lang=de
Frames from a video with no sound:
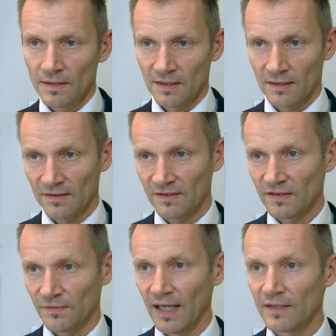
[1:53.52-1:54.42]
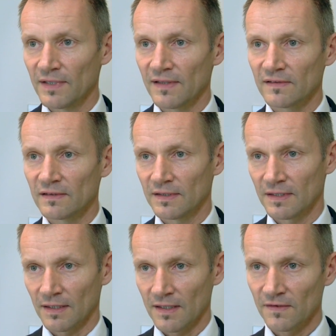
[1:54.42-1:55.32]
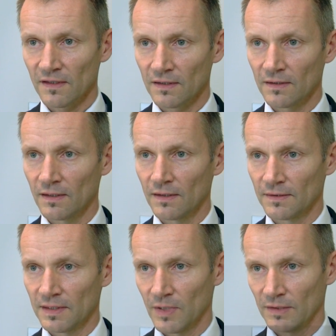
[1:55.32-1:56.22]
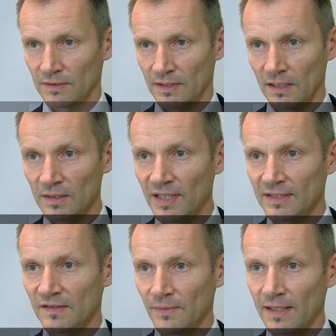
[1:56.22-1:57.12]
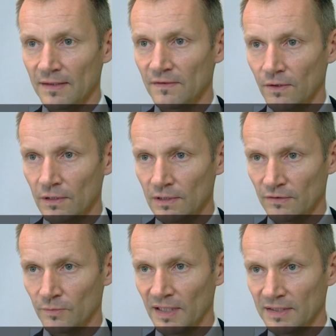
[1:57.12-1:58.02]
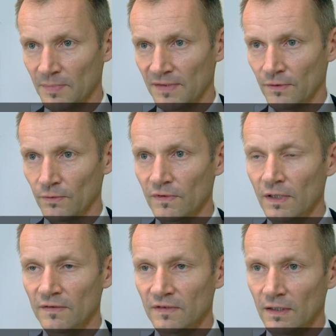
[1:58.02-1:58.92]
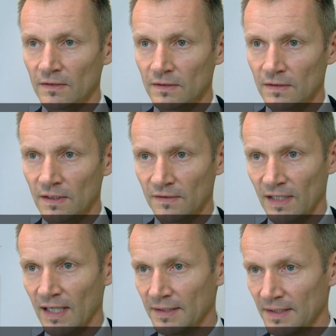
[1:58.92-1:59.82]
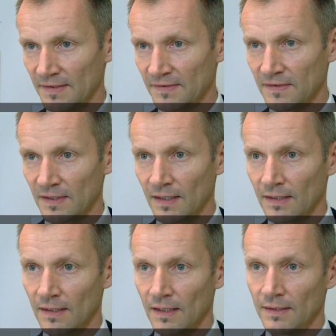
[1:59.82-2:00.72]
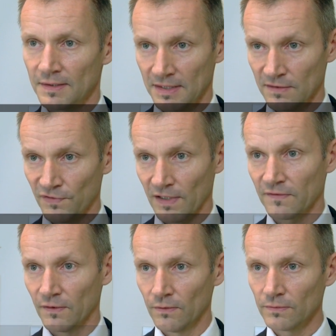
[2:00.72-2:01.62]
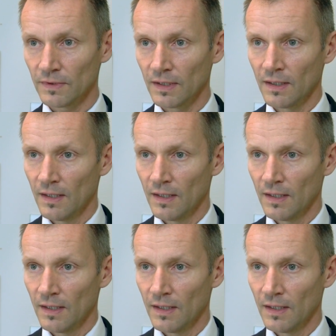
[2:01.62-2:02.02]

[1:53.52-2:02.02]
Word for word: Ich denke, es sind zwei wesentliche Risiken, die man gerade bei der zweiten Säule, also bei der Pensionskasse hat. Das eine ist die Inflation.